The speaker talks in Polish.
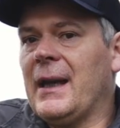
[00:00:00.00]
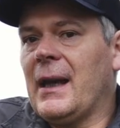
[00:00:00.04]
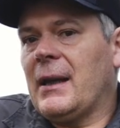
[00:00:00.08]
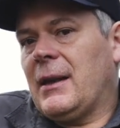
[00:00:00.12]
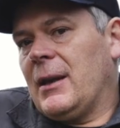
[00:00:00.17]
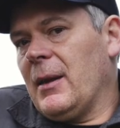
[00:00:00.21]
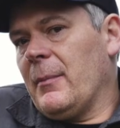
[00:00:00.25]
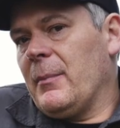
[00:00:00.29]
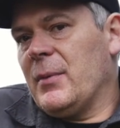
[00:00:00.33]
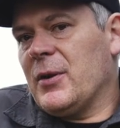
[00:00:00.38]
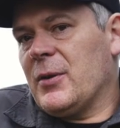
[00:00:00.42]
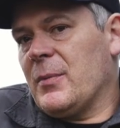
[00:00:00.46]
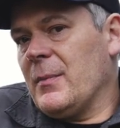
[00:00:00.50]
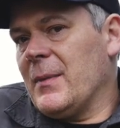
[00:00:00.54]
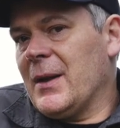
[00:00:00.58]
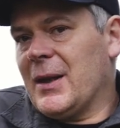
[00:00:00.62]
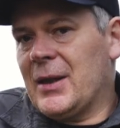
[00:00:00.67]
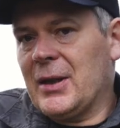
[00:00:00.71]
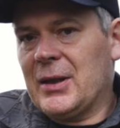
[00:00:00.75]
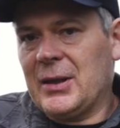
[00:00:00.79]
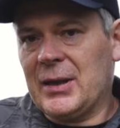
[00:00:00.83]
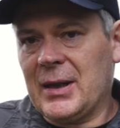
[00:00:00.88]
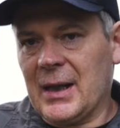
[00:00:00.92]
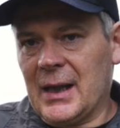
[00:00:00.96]
jakie byśmy
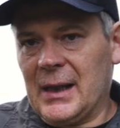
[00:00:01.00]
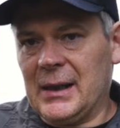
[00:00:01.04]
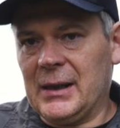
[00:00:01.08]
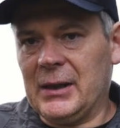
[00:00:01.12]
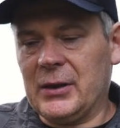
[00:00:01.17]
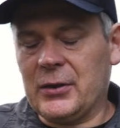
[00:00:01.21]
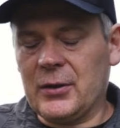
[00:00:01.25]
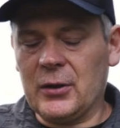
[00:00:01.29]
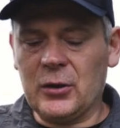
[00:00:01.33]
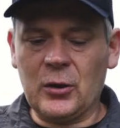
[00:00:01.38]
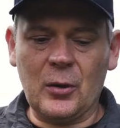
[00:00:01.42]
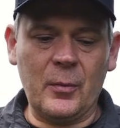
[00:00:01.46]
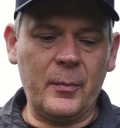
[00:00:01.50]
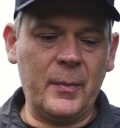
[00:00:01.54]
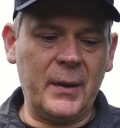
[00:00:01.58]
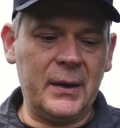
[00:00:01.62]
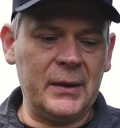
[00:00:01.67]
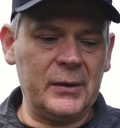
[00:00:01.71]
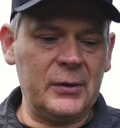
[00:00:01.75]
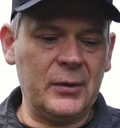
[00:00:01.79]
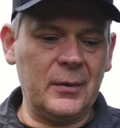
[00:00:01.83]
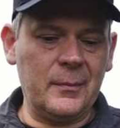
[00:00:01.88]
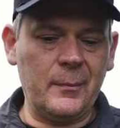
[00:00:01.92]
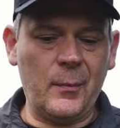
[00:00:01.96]
chcieli. Czy to
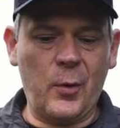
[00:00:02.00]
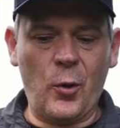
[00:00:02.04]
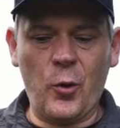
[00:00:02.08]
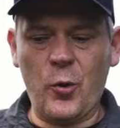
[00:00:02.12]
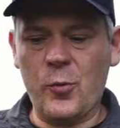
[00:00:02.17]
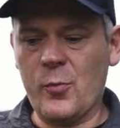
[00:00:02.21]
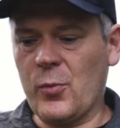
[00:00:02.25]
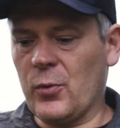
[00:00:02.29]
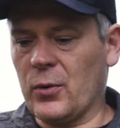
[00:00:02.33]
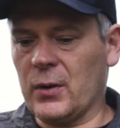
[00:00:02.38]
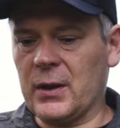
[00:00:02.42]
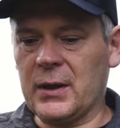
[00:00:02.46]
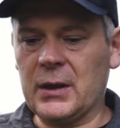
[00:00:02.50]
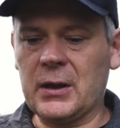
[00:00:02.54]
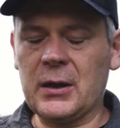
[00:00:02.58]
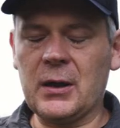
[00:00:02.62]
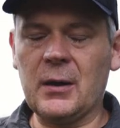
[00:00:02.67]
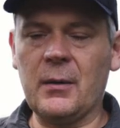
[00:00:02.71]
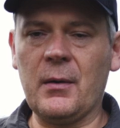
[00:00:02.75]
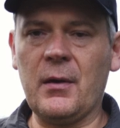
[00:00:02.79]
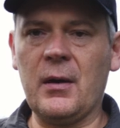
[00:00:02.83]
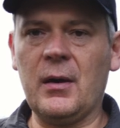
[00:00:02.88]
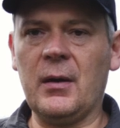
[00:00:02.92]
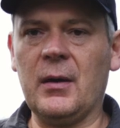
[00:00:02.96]
będą chmury,
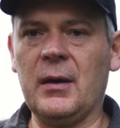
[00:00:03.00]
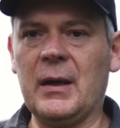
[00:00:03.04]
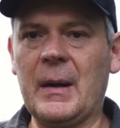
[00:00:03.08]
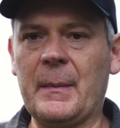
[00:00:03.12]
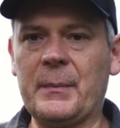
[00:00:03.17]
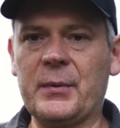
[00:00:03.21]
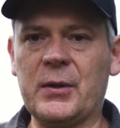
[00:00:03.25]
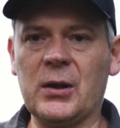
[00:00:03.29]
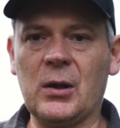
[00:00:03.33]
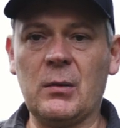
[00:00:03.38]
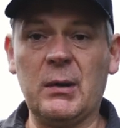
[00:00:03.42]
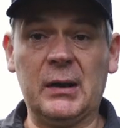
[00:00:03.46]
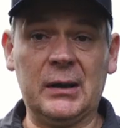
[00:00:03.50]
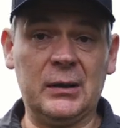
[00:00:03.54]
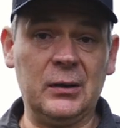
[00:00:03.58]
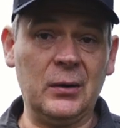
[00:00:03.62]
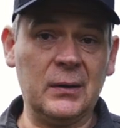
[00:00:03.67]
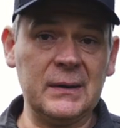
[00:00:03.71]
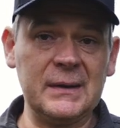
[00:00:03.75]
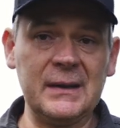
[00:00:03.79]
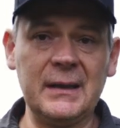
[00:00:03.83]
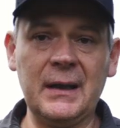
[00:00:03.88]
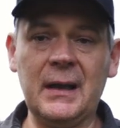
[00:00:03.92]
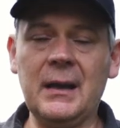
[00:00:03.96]
czy na przykład
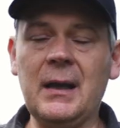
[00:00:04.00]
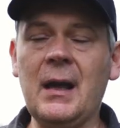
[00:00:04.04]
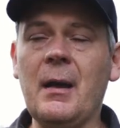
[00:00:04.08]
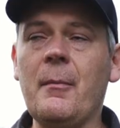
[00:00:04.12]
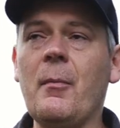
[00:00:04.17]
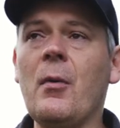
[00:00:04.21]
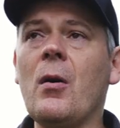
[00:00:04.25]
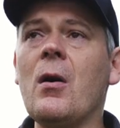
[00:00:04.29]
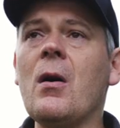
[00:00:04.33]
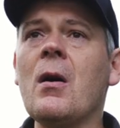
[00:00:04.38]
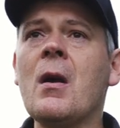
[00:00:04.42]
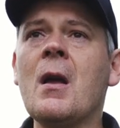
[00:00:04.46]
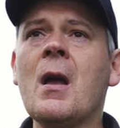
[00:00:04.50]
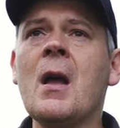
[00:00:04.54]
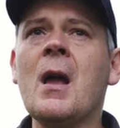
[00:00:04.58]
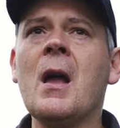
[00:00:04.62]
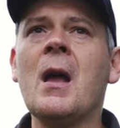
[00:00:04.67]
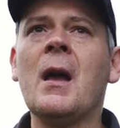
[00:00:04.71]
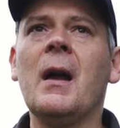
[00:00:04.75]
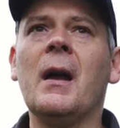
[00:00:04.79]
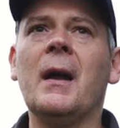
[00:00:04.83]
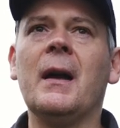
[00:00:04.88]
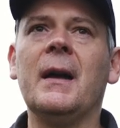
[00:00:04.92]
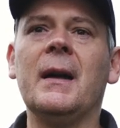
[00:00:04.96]
nocne niebo.
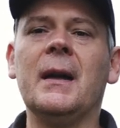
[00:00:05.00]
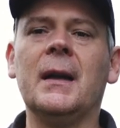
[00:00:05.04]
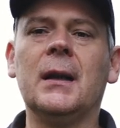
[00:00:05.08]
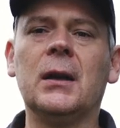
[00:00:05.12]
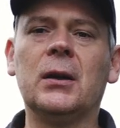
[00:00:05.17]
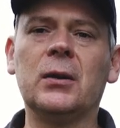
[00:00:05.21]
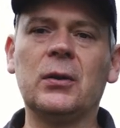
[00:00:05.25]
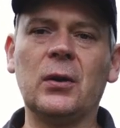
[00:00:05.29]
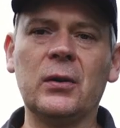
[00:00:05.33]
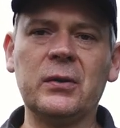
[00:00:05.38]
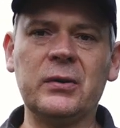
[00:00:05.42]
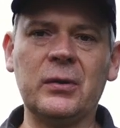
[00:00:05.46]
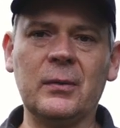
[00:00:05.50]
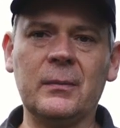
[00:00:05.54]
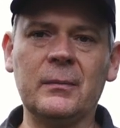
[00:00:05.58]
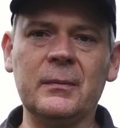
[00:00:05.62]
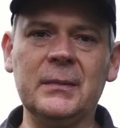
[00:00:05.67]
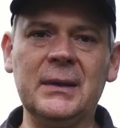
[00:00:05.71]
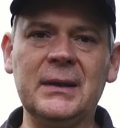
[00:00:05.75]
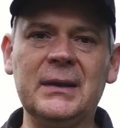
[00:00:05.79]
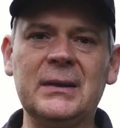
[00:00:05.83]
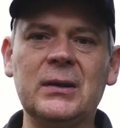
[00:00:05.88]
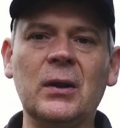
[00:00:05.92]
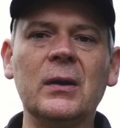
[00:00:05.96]
E, to są
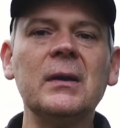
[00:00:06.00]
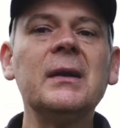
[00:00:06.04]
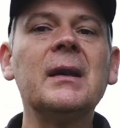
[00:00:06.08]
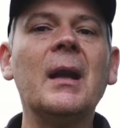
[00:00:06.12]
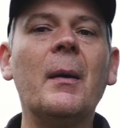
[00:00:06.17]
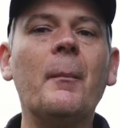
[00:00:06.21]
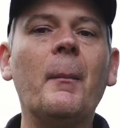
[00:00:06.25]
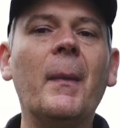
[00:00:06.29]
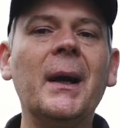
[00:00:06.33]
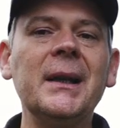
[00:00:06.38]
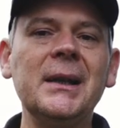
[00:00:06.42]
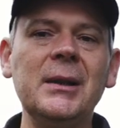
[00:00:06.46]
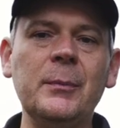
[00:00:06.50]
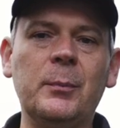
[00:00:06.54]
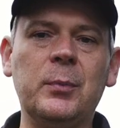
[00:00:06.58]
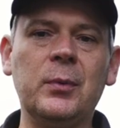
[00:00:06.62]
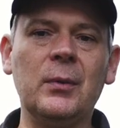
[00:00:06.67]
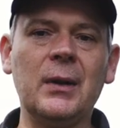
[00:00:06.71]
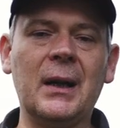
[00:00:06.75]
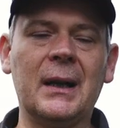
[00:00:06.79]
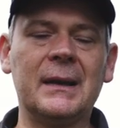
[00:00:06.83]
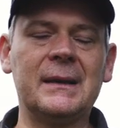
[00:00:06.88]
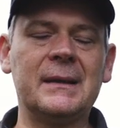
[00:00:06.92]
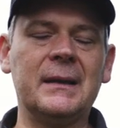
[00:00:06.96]
istotne
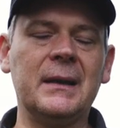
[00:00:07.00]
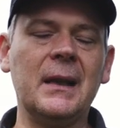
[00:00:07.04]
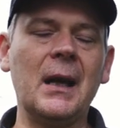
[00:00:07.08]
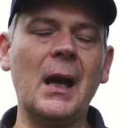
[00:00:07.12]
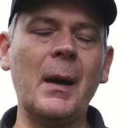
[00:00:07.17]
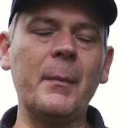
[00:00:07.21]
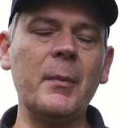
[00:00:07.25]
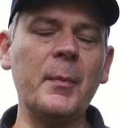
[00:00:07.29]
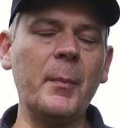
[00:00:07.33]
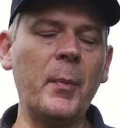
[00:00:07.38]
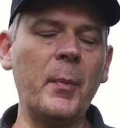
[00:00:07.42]
manipulacje, aby